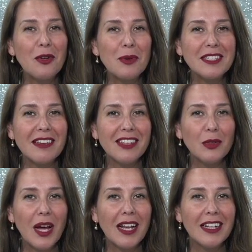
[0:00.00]
como es
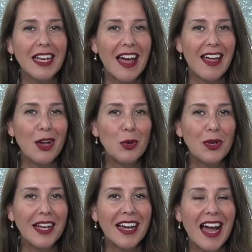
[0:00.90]
habitual cada
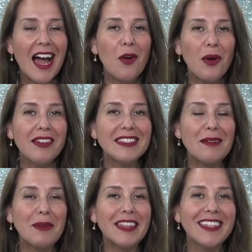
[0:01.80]
lunes, cada jueves a
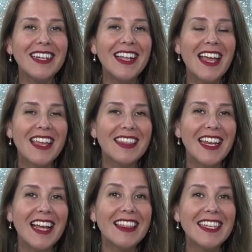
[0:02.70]
partir de
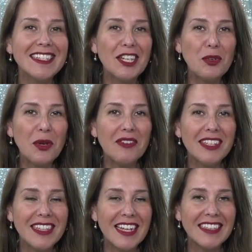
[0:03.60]
las
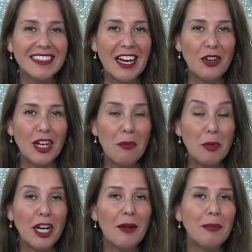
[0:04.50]
19.30 horas
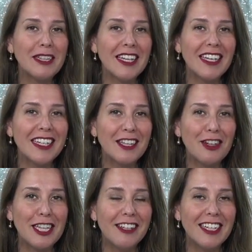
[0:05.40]
por las pantallas de
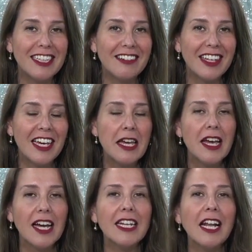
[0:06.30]
Valdivia TV,
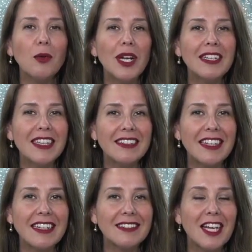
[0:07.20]
Canal
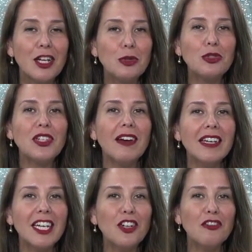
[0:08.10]
43. Tú
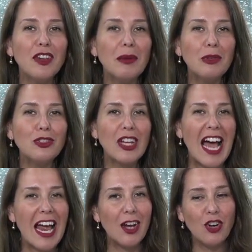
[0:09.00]
sabes que nos vemos
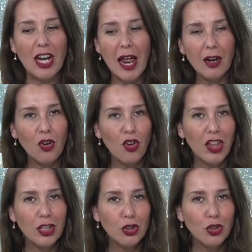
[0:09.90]
a lo largo
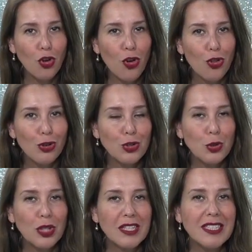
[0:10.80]
de todo el
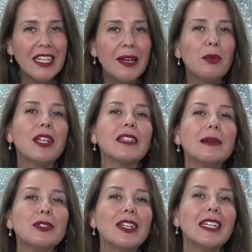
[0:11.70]
sur de Chile porque
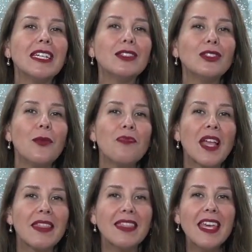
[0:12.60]
estamos saliendo
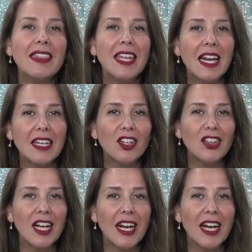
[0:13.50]
desde la región de la